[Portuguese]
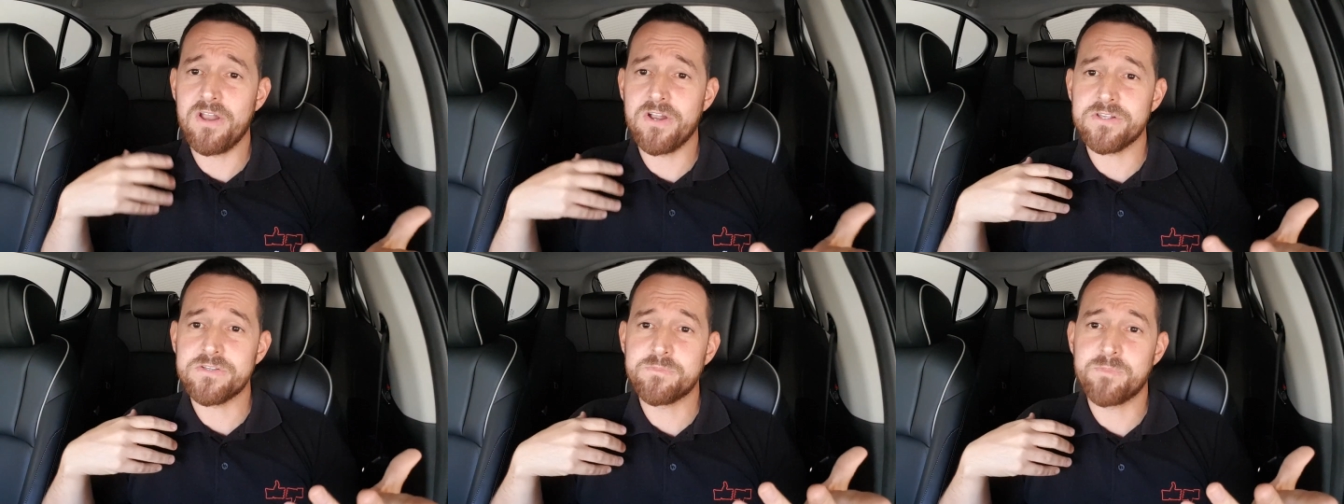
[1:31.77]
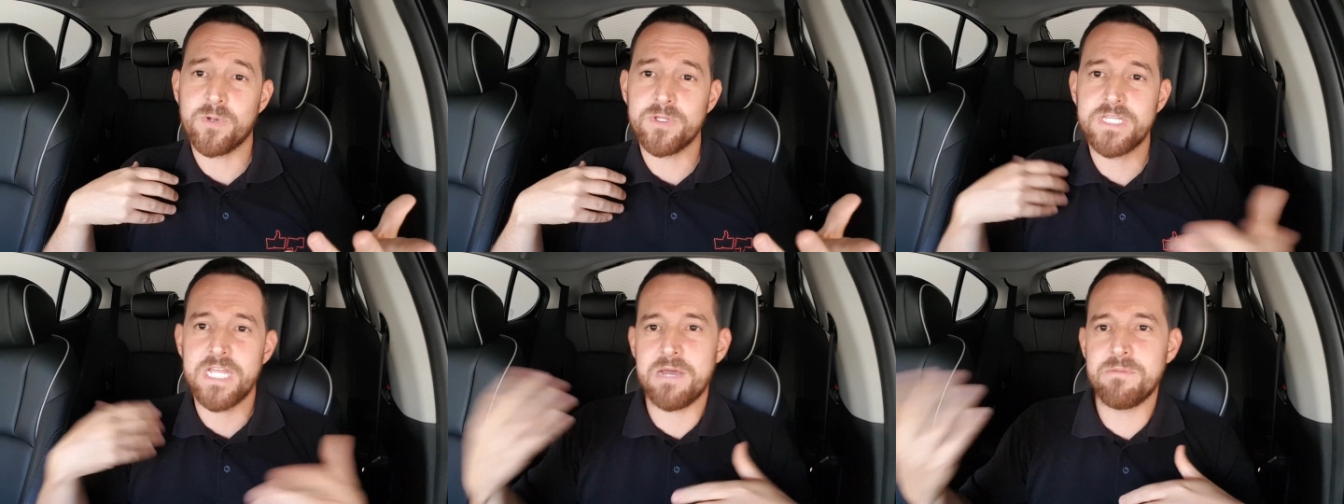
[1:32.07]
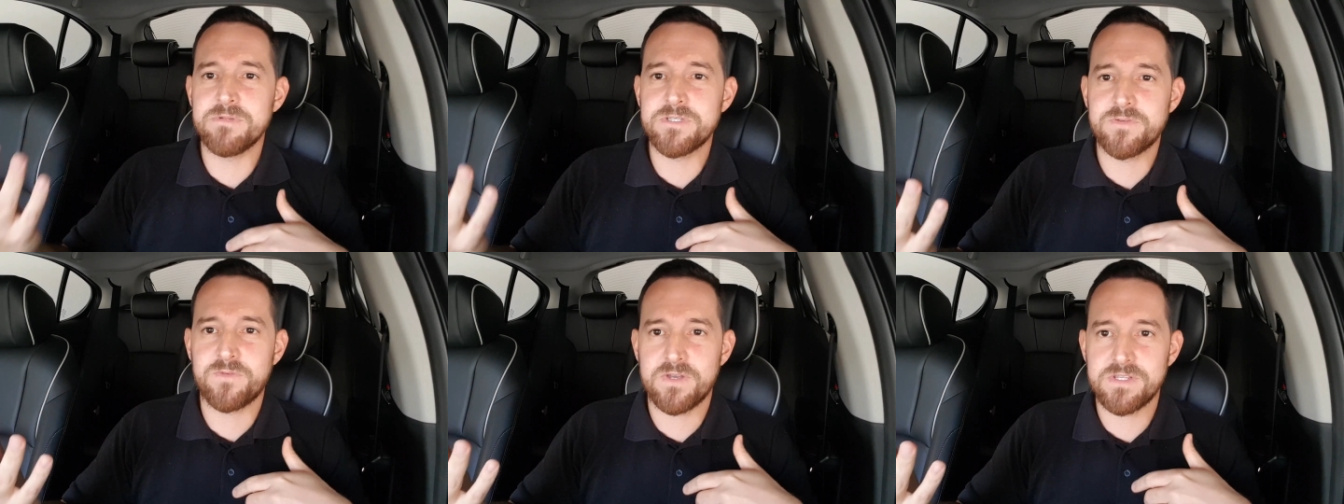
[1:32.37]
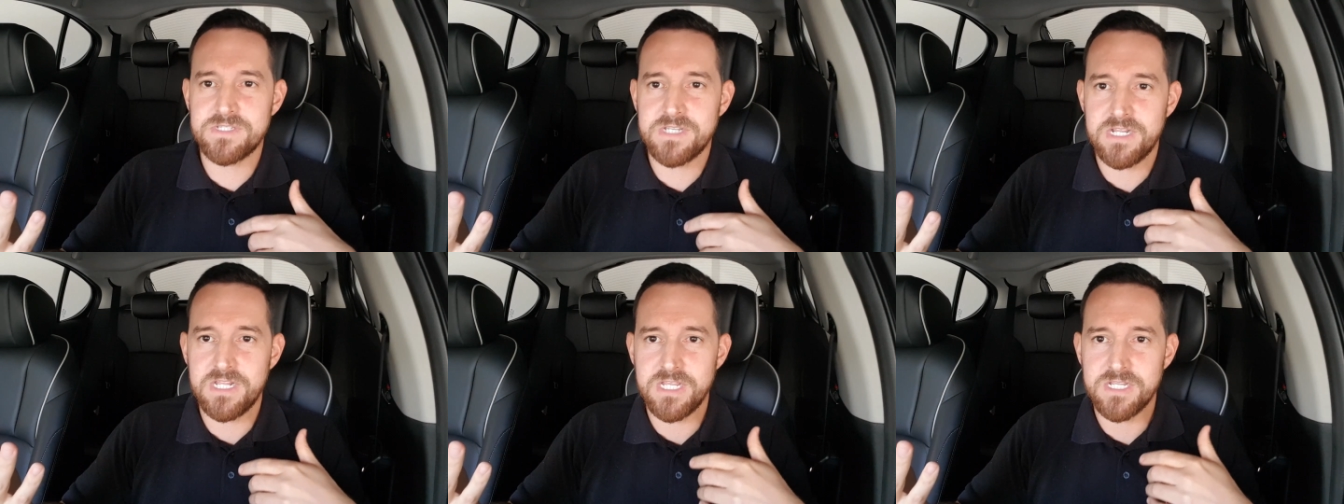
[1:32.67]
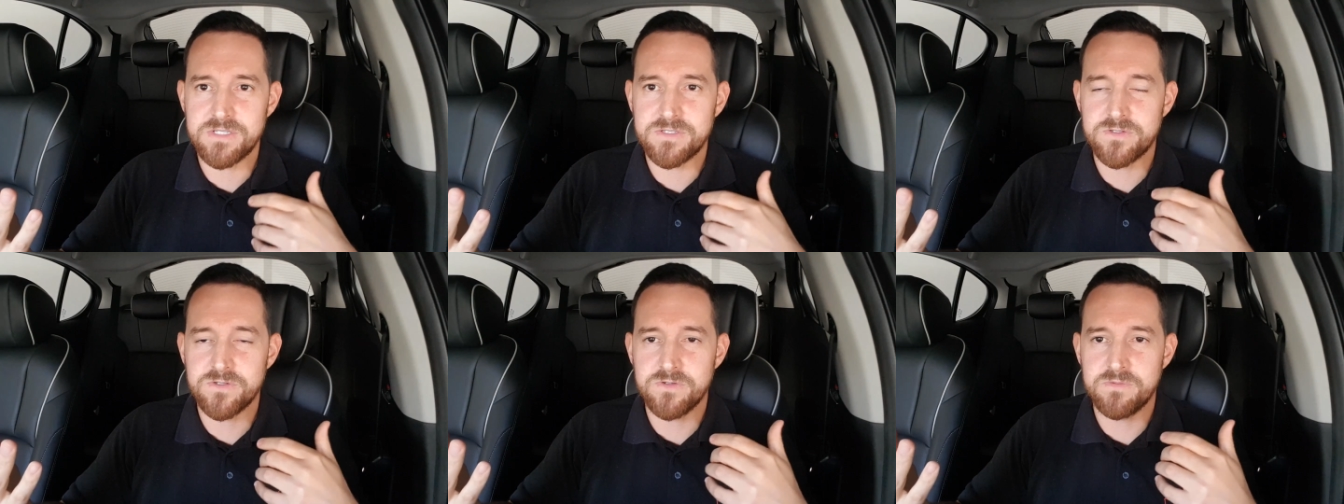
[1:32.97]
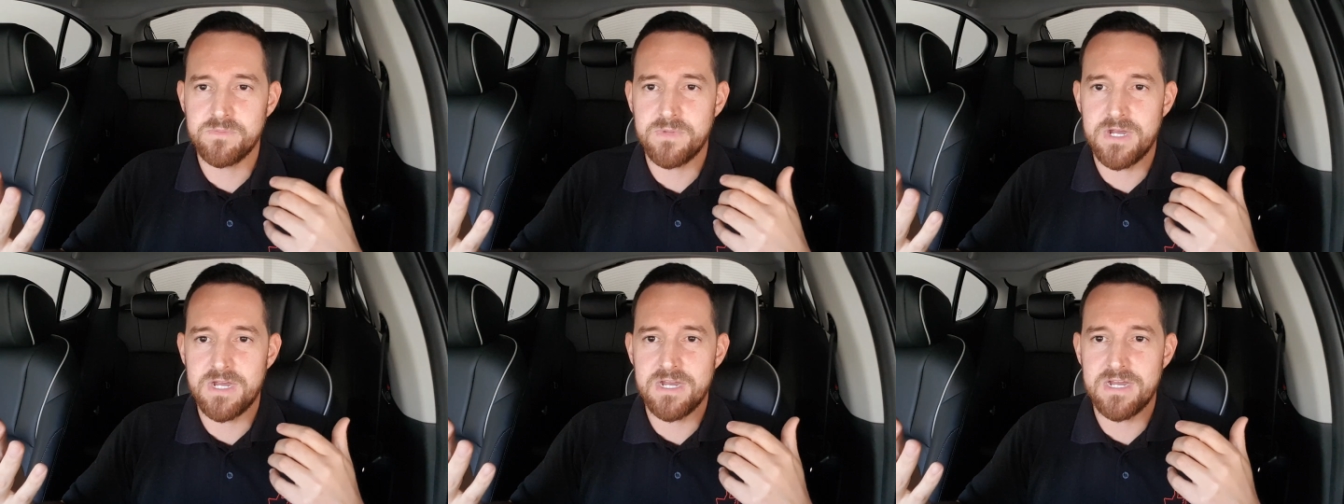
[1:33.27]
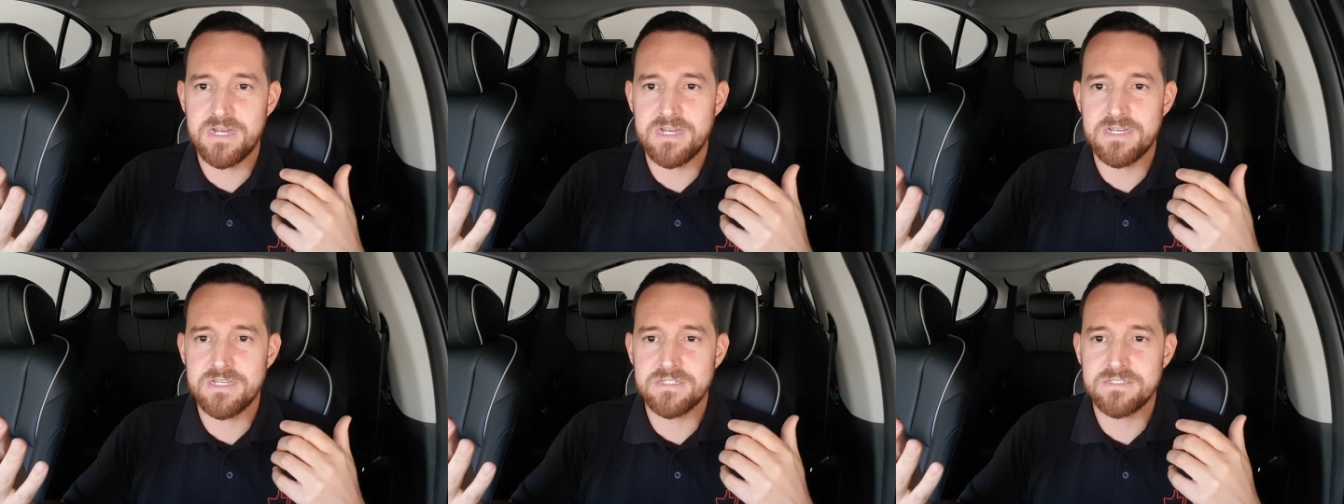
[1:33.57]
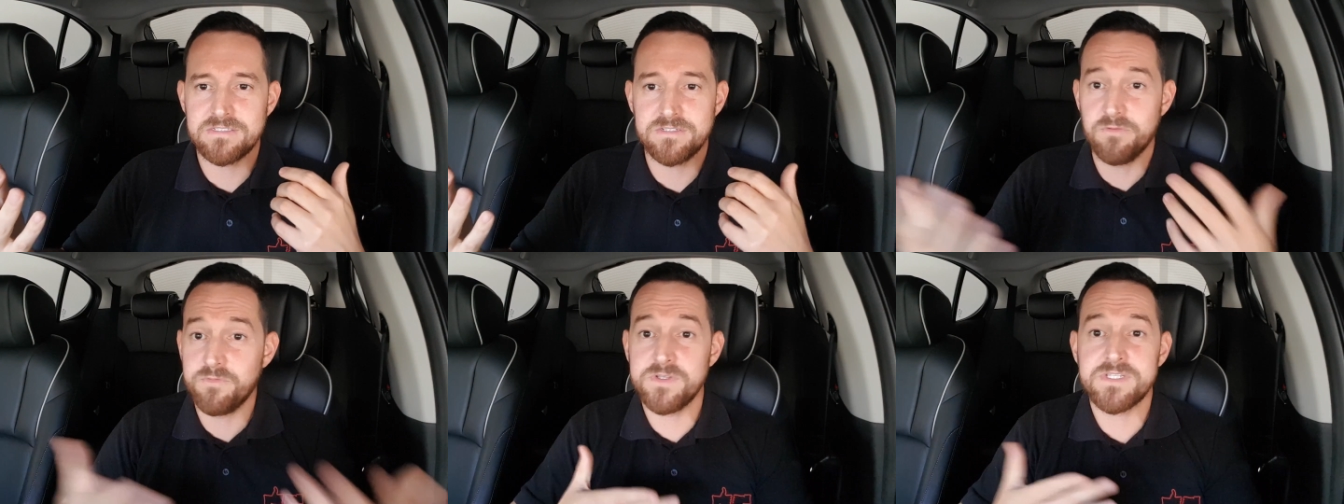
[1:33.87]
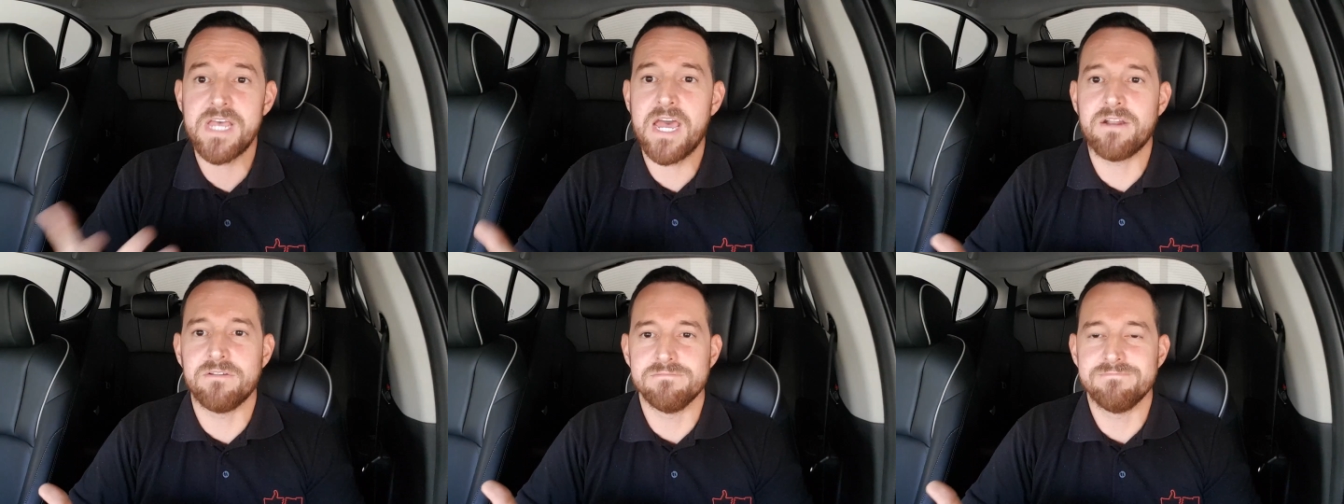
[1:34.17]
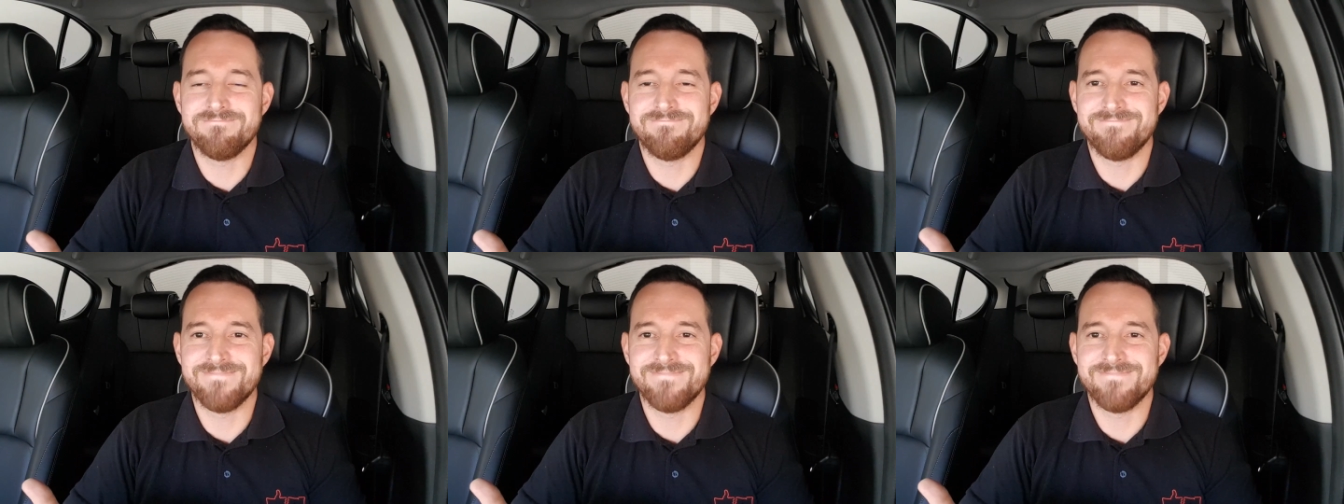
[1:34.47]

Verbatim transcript: nós podemos fazer isso, mas não fizeram.